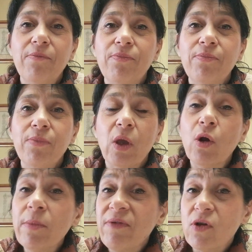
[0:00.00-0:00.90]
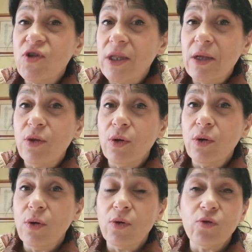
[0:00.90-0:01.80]
Mm, come vi ho già
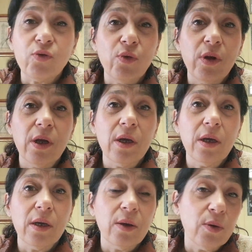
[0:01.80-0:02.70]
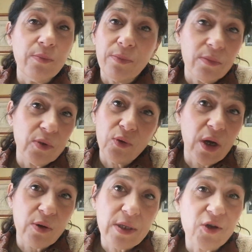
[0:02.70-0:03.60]
detto sul, sulla
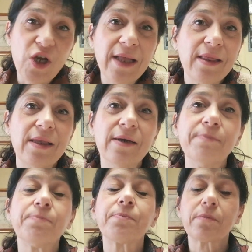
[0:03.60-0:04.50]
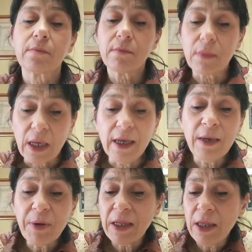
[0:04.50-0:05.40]
nostra chat,
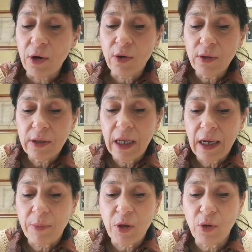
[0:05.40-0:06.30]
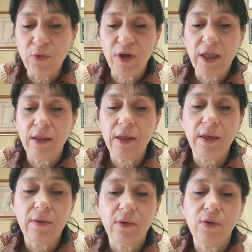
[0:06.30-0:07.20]
riprenderò dal capitolo
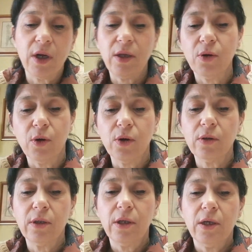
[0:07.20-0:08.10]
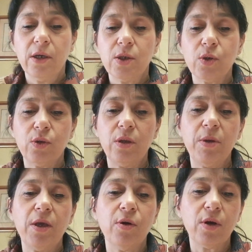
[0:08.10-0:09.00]
20. Ora io ho sotto i
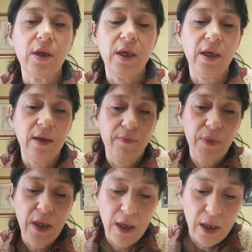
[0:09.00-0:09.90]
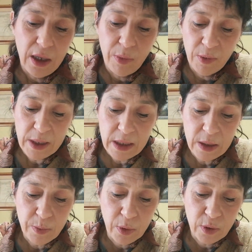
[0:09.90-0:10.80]
miei occhi i promessi
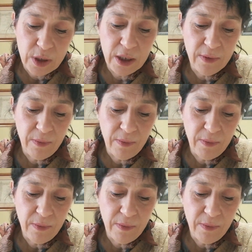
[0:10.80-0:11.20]
sposi